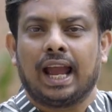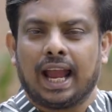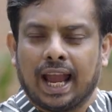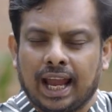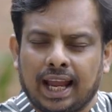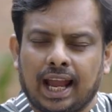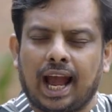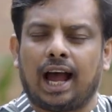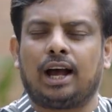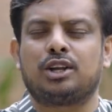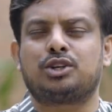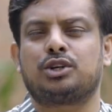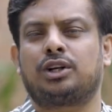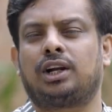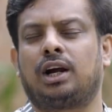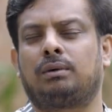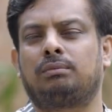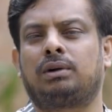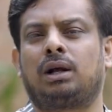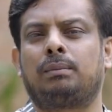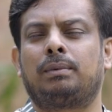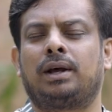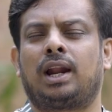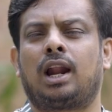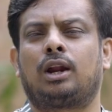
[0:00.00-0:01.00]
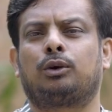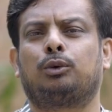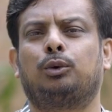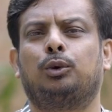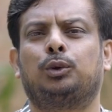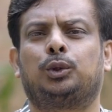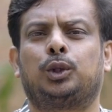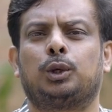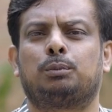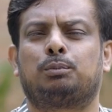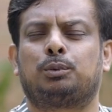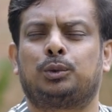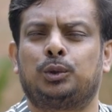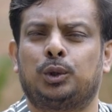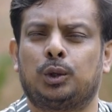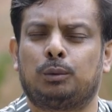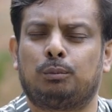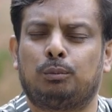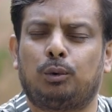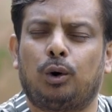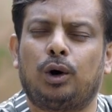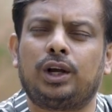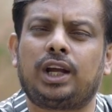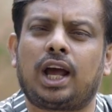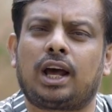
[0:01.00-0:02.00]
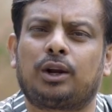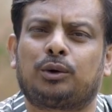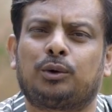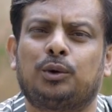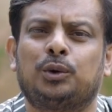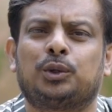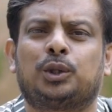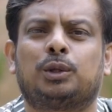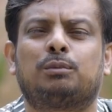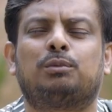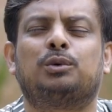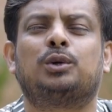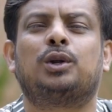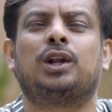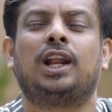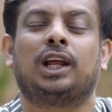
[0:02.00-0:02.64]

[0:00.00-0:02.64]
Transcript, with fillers: এই আয়োজনে আমরা মেলার গুরুত্বপূর্ণ বই আর গুরুত্বপূর্ণ